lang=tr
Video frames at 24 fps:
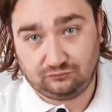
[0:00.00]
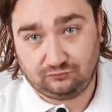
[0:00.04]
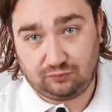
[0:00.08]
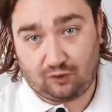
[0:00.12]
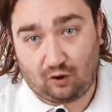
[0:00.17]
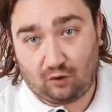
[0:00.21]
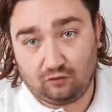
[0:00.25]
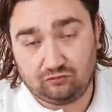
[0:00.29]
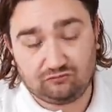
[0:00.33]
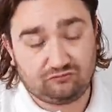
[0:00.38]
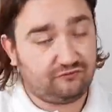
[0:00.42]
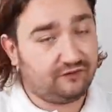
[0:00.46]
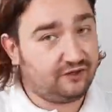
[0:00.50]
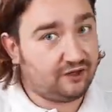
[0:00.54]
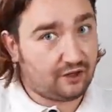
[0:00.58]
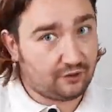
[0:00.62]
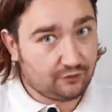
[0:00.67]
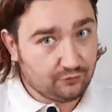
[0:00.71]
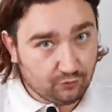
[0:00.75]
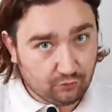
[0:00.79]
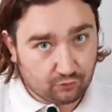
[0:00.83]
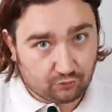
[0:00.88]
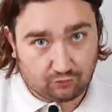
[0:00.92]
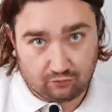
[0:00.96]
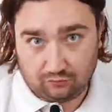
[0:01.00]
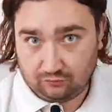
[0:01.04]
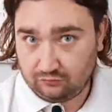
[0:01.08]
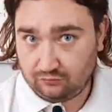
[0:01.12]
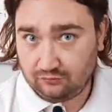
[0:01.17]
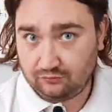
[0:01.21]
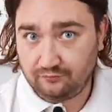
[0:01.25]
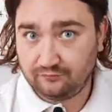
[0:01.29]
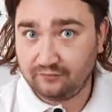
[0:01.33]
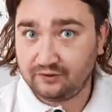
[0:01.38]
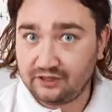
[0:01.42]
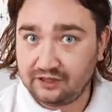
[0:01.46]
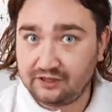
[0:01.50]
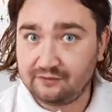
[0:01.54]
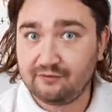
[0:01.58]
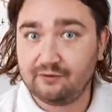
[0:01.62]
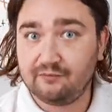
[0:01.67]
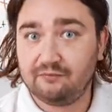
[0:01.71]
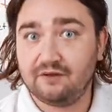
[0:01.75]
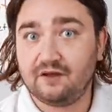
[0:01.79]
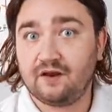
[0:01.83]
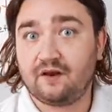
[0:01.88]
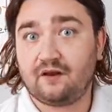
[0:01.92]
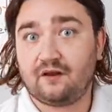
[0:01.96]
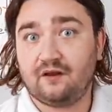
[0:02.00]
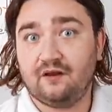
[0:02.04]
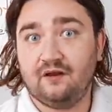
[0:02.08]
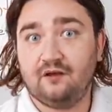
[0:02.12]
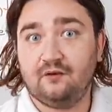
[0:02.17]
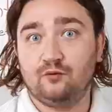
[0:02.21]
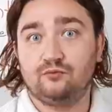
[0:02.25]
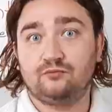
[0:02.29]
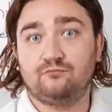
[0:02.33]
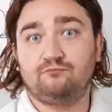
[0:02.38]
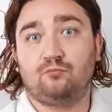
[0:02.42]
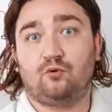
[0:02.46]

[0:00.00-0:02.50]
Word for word: pound veya euro gibi bir e,